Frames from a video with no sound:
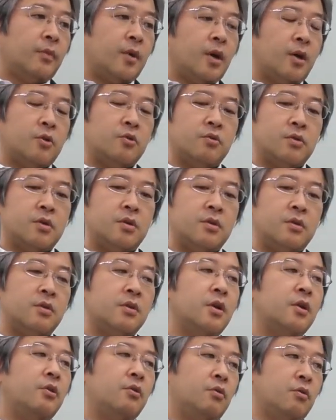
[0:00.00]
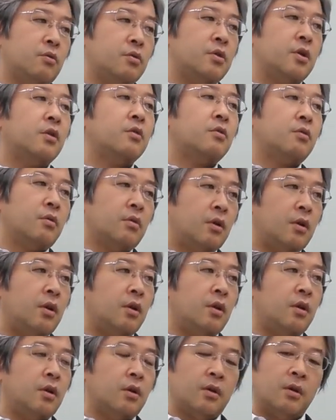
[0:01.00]
からその人材で言うとおっしゃる通
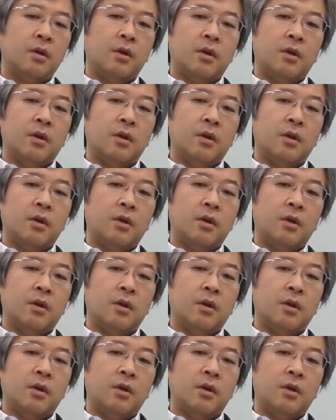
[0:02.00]
り、